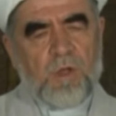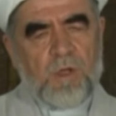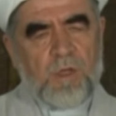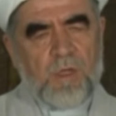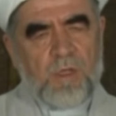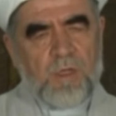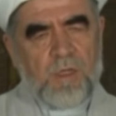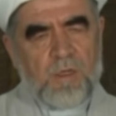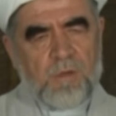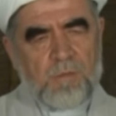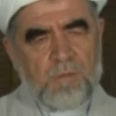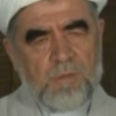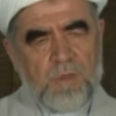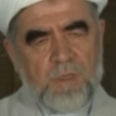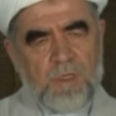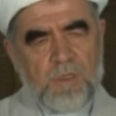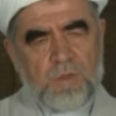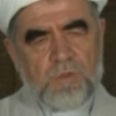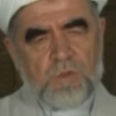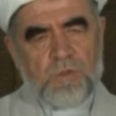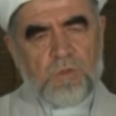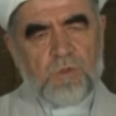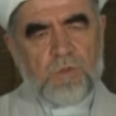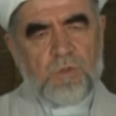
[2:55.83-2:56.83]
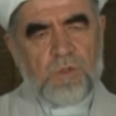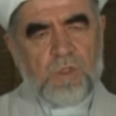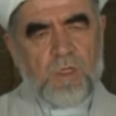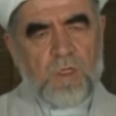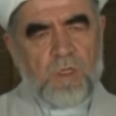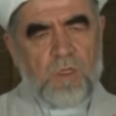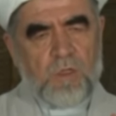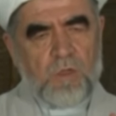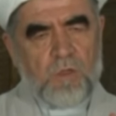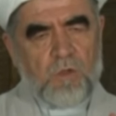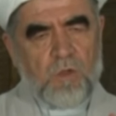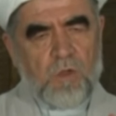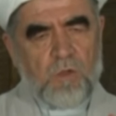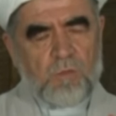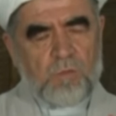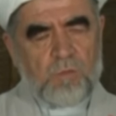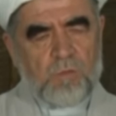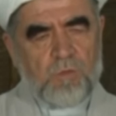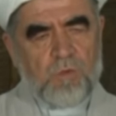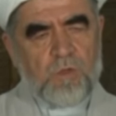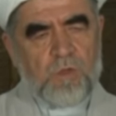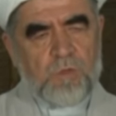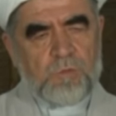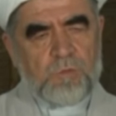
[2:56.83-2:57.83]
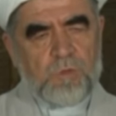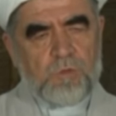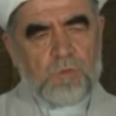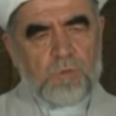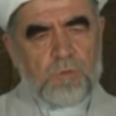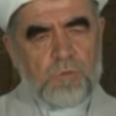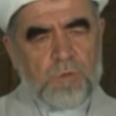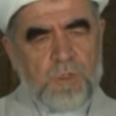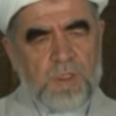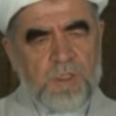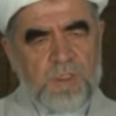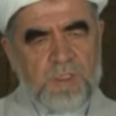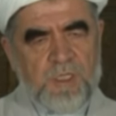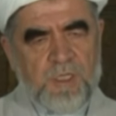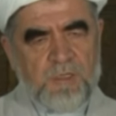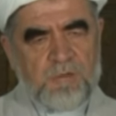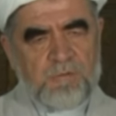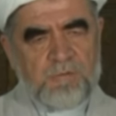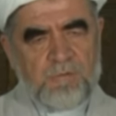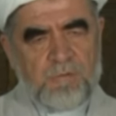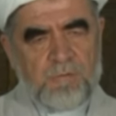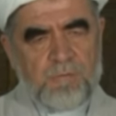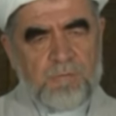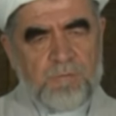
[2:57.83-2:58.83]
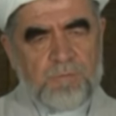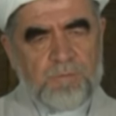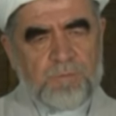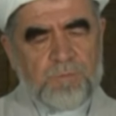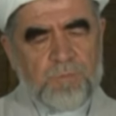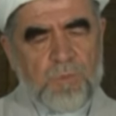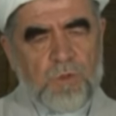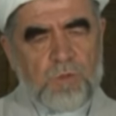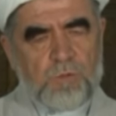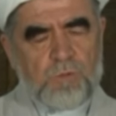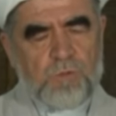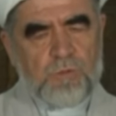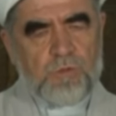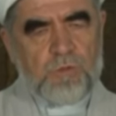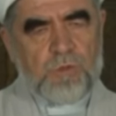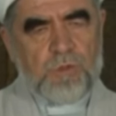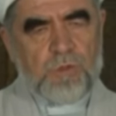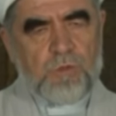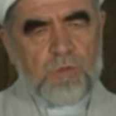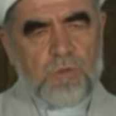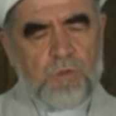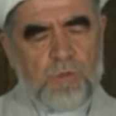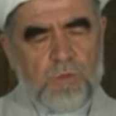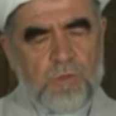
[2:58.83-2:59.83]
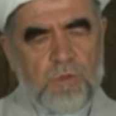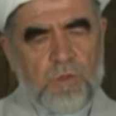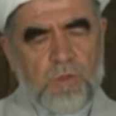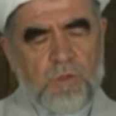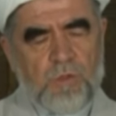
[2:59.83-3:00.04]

Детский фонд ООН ЮНИСЕФ дня 3-4 тому назад объявил,